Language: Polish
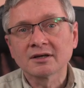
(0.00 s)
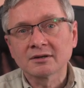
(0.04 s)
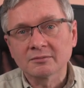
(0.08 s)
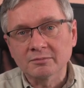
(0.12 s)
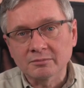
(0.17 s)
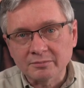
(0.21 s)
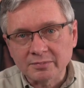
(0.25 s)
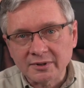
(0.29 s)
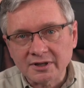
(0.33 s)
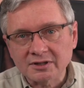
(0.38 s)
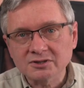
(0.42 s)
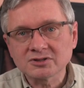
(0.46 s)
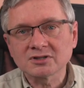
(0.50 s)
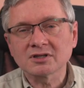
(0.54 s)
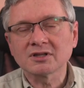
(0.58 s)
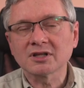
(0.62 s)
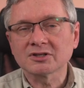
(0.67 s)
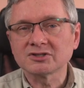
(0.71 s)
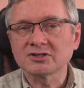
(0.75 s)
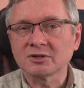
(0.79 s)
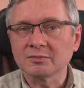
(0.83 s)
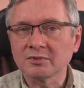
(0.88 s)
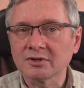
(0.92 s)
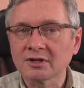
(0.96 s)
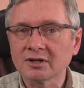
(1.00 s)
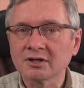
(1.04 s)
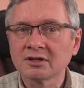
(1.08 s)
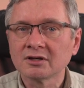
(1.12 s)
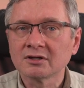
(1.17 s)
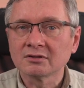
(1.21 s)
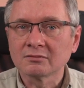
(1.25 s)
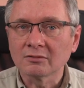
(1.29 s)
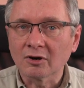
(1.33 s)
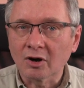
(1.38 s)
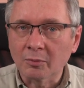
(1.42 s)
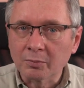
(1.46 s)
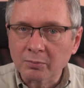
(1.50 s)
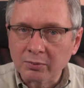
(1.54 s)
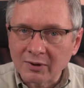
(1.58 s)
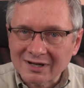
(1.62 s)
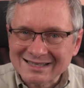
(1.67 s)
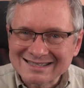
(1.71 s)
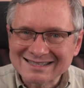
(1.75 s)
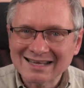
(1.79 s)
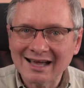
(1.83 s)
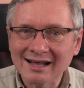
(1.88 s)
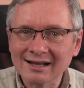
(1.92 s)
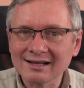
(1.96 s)
będzie dla ciebie
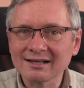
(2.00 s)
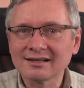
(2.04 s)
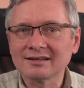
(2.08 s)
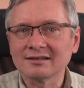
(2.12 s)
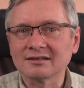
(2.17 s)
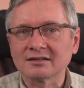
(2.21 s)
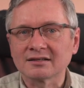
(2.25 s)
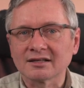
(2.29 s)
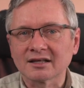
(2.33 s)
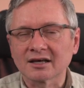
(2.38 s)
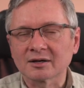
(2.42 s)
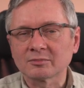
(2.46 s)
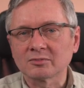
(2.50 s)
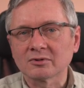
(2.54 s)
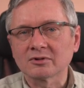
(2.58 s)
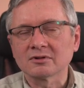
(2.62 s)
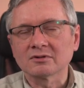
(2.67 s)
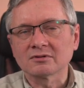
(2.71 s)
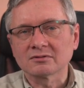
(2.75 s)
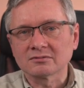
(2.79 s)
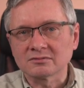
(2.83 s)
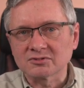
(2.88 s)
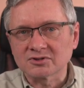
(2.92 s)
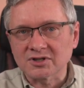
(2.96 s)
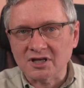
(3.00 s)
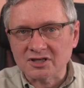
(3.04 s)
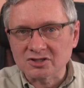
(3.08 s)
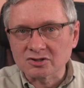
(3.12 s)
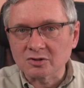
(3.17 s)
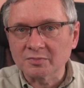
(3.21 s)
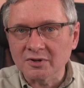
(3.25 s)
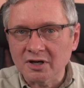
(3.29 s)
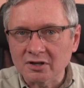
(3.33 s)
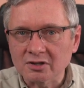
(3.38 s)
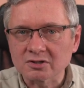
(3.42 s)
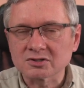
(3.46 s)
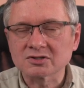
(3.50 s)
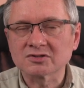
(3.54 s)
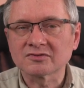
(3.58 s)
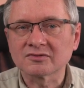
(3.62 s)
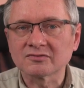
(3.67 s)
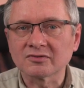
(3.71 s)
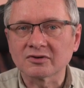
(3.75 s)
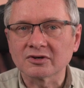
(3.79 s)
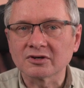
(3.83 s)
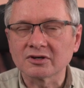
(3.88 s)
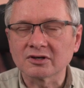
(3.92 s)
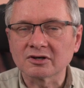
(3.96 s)
opłacalne, tak? bo czas to pieniądz w
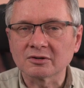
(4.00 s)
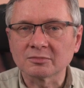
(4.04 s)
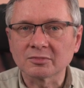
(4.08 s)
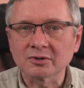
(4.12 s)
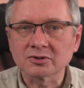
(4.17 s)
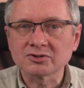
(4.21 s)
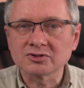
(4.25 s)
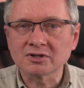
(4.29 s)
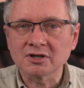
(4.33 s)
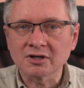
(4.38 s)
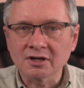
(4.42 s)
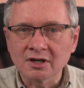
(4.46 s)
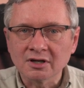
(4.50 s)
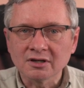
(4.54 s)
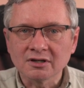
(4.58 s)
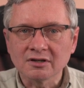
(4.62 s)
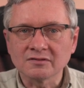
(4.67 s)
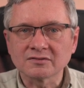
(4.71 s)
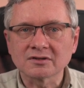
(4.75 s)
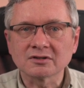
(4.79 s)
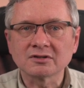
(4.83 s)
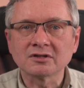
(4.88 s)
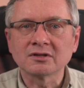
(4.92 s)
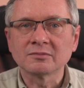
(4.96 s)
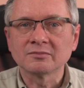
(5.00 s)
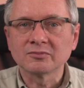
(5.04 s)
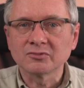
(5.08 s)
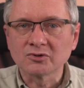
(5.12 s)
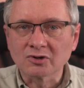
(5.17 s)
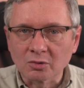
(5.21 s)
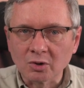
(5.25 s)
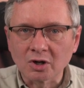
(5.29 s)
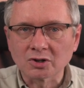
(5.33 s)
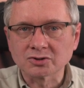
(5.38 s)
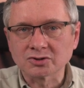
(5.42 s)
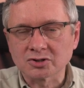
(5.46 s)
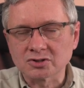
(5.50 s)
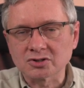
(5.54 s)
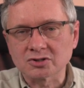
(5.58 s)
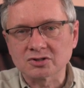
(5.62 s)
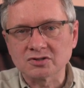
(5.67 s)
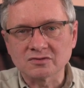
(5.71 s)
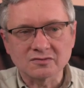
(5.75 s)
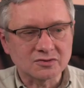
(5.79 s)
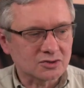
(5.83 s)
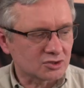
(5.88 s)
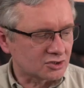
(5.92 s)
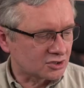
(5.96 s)
twojej robocie i wtedy dołożysz
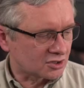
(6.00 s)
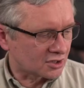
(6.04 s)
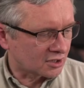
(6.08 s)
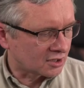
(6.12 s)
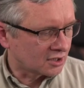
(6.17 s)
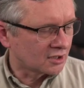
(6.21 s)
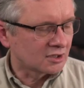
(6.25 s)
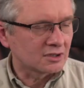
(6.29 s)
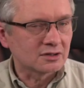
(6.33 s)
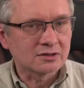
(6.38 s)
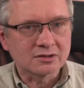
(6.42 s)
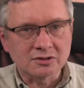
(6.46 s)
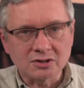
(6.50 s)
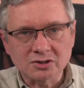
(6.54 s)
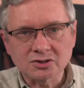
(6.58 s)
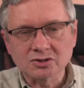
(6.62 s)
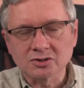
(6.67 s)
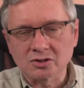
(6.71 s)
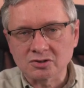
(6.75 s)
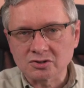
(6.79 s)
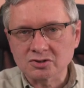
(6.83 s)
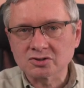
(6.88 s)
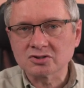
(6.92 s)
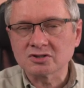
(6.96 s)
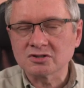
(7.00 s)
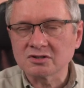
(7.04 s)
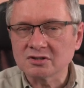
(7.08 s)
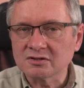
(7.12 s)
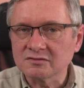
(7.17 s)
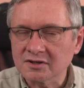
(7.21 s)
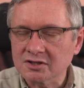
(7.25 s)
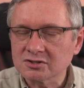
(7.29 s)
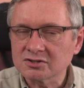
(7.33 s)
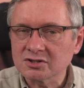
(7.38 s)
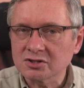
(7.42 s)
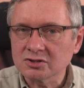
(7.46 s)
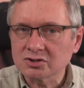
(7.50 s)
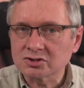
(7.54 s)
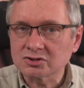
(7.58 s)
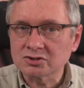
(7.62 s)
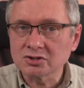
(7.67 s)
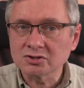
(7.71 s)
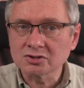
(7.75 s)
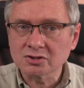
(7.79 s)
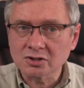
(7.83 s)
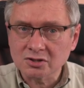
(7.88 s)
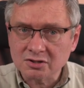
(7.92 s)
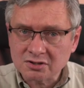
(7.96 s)
oczywiście tysiąc czy więcej niż
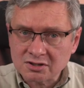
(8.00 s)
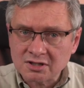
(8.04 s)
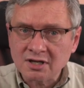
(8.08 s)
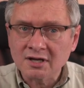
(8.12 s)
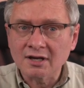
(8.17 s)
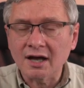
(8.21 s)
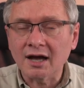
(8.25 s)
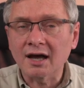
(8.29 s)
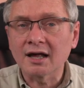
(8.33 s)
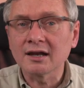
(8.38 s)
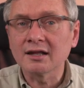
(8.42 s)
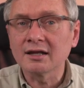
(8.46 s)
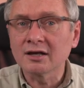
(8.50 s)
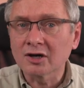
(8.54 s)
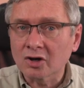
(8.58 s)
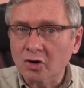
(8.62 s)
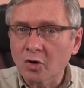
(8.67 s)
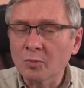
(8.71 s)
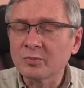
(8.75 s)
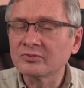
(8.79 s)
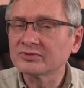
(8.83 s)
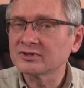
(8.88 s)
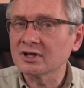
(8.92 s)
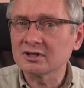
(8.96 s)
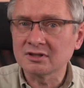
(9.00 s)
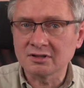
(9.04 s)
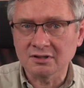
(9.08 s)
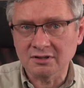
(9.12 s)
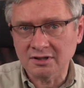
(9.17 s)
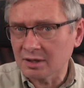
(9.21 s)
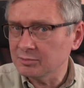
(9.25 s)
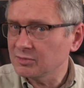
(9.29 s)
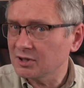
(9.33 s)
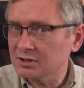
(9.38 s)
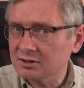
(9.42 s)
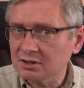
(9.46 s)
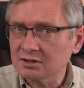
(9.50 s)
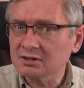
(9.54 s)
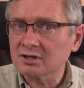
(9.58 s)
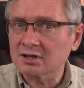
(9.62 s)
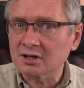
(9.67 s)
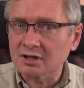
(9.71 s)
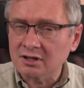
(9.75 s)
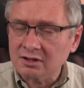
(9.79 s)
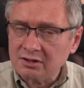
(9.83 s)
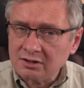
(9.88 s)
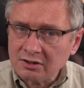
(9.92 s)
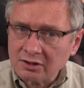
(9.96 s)
tysiąc, ale kup wtedy
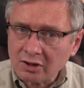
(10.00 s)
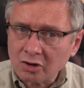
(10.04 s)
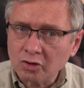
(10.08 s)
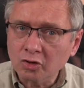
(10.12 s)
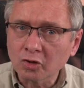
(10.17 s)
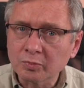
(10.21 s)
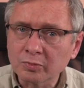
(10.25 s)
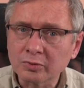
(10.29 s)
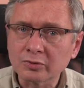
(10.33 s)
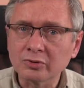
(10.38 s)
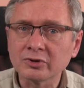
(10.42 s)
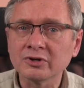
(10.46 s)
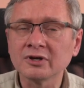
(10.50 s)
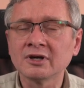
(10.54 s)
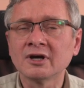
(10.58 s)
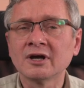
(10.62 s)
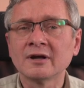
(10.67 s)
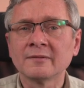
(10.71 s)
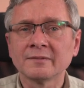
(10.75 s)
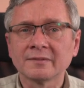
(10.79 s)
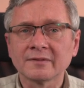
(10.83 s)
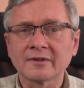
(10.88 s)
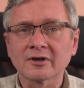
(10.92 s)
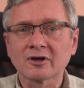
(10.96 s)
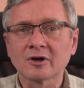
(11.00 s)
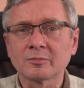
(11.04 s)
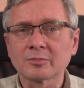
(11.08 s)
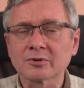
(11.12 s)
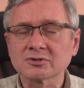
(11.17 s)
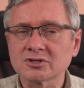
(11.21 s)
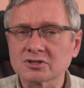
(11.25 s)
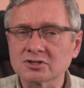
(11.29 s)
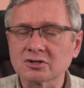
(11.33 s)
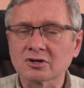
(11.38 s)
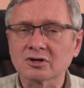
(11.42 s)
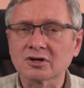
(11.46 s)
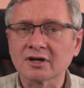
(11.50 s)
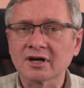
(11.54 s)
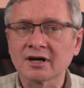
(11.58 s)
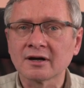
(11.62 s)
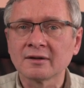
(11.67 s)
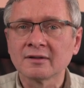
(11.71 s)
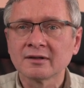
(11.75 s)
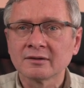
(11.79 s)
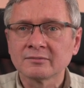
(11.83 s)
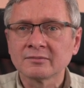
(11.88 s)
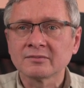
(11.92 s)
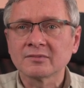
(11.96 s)
M1. Nie kupuj tego procesora
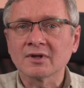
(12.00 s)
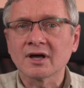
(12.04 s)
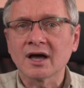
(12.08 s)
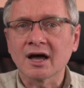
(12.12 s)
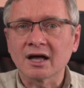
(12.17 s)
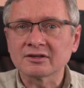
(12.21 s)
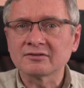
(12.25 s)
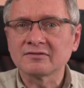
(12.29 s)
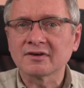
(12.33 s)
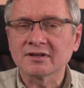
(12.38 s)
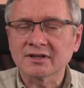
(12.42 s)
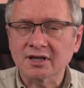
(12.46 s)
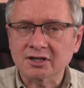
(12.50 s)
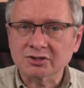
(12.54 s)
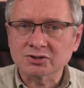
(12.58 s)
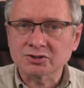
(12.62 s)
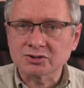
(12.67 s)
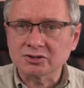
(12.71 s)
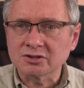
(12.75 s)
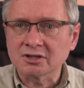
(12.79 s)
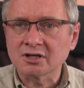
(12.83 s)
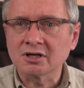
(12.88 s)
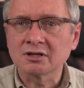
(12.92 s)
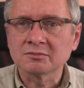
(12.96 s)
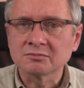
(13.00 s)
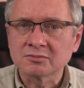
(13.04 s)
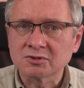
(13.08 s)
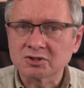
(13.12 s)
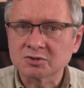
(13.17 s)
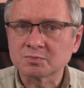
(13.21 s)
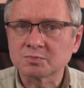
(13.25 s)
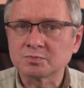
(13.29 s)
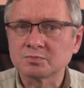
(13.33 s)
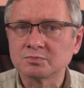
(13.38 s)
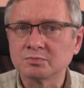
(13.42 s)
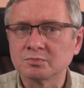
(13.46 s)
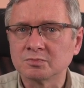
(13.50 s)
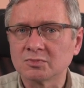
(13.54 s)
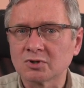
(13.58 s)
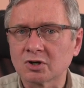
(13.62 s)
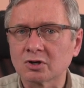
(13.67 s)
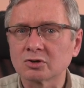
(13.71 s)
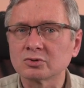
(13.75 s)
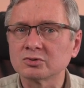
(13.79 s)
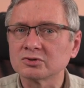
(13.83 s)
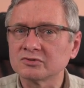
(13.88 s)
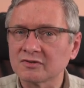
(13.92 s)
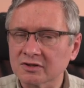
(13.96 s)
A12 z roku